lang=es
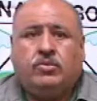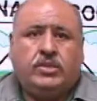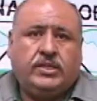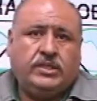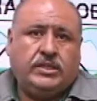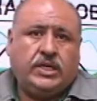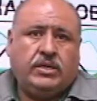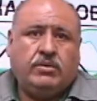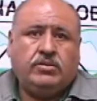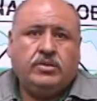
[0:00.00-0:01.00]
o
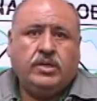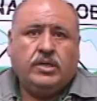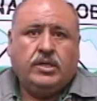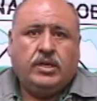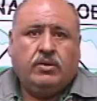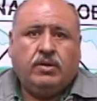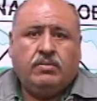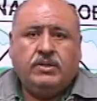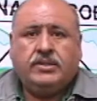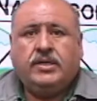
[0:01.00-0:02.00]
modernizarlos,
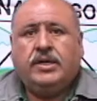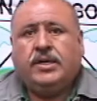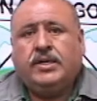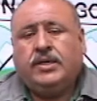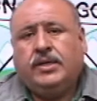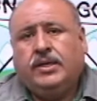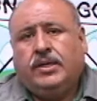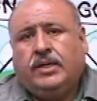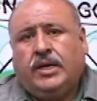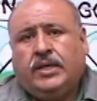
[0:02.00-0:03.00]
igualmente hay que,
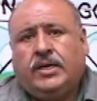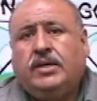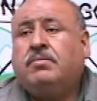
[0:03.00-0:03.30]
hay que